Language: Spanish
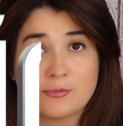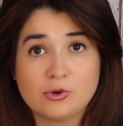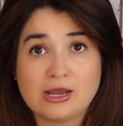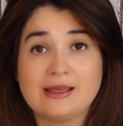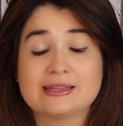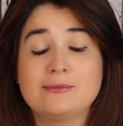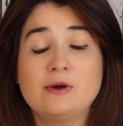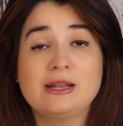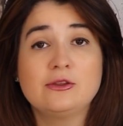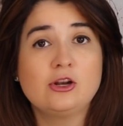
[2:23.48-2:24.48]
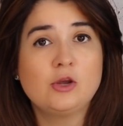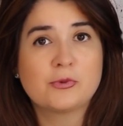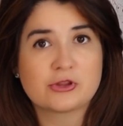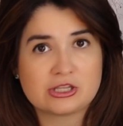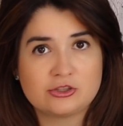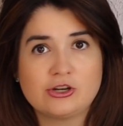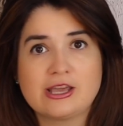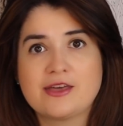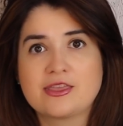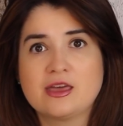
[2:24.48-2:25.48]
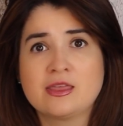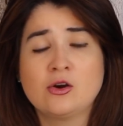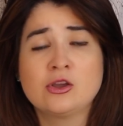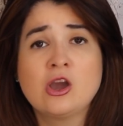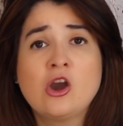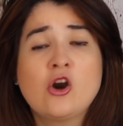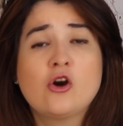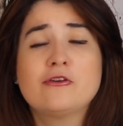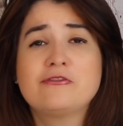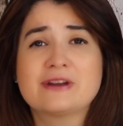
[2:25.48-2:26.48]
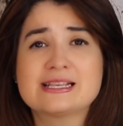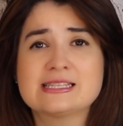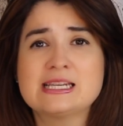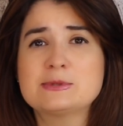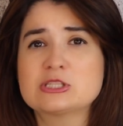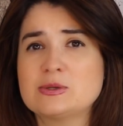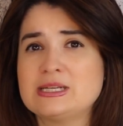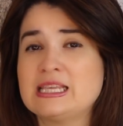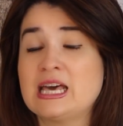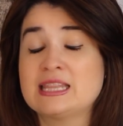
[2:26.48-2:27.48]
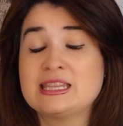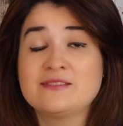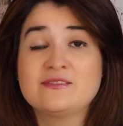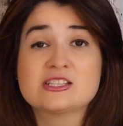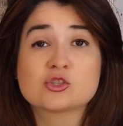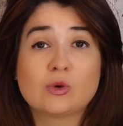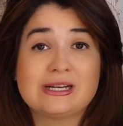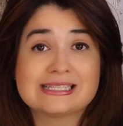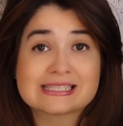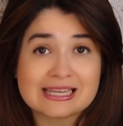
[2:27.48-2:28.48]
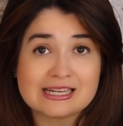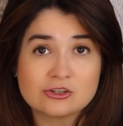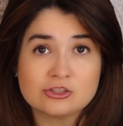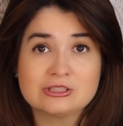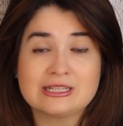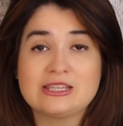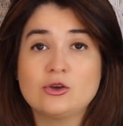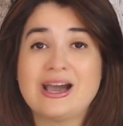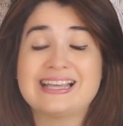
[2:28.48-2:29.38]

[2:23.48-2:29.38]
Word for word: pulgada. Estamos hablando que los proyectores a día de hoy ofrecen la posibilidad de visualizar el contenido